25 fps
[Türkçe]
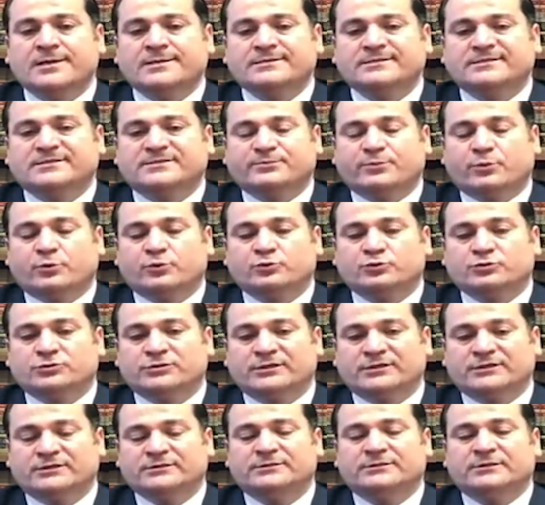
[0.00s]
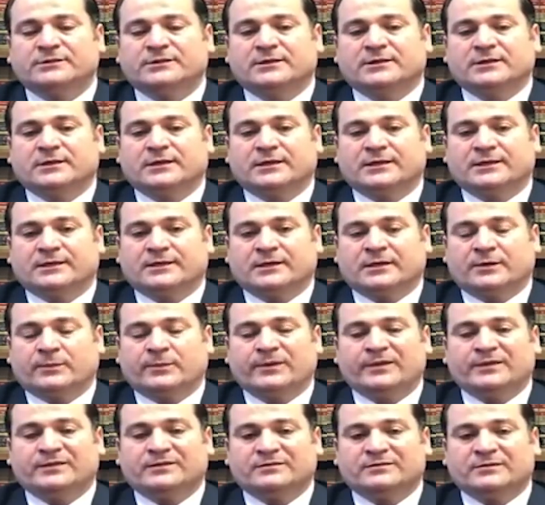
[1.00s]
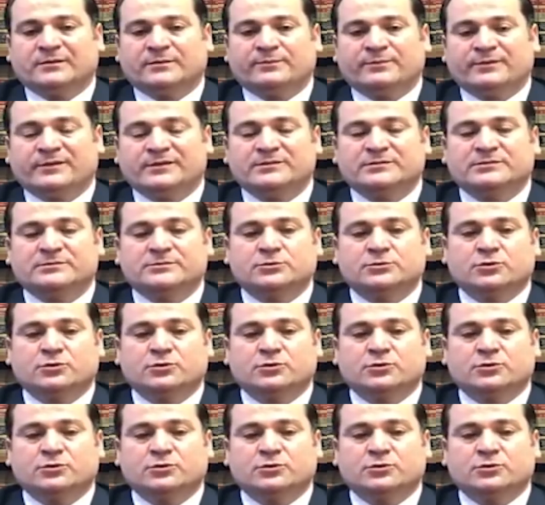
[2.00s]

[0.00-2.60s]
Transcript: sporcuların e, Amerika'da bir